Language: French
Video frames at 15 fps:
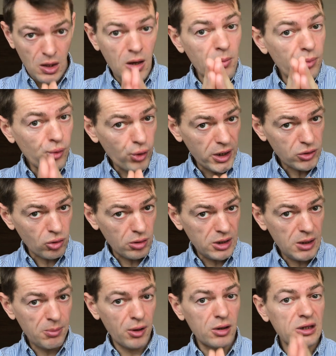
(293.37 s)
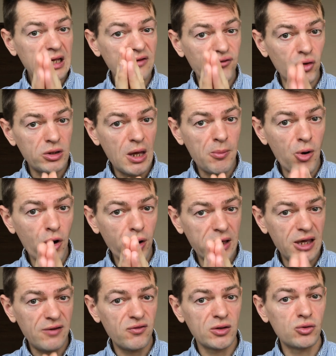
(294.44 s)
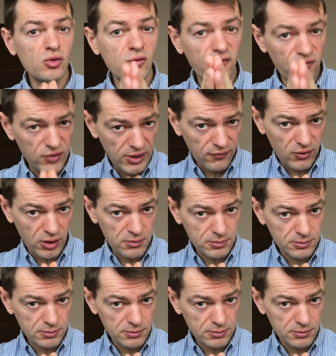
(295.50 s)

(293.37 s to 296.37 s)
Pour être libre, il faut d'abord et avant tout vivre.